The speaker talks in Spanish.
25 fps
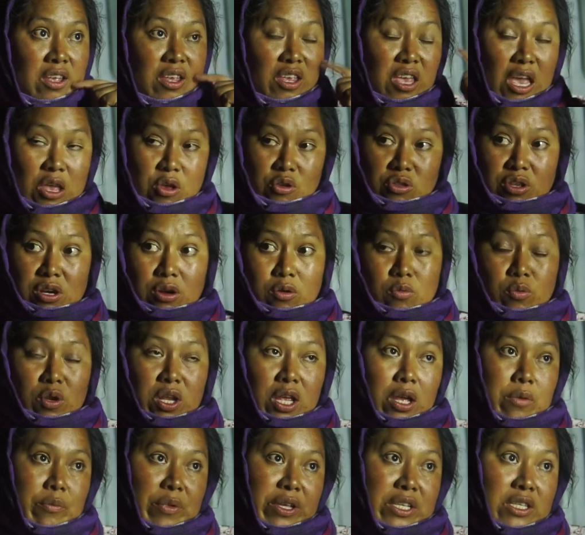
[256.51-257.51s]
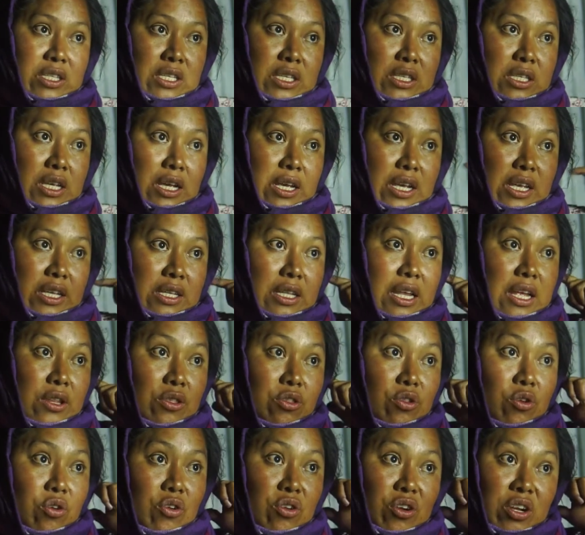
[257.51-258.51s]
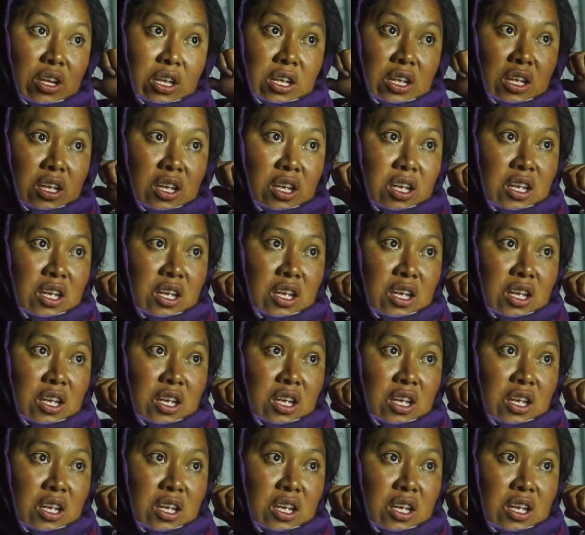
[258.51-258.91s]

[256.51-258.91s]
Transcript: y hay otra comunidad mestiza que es La Torre.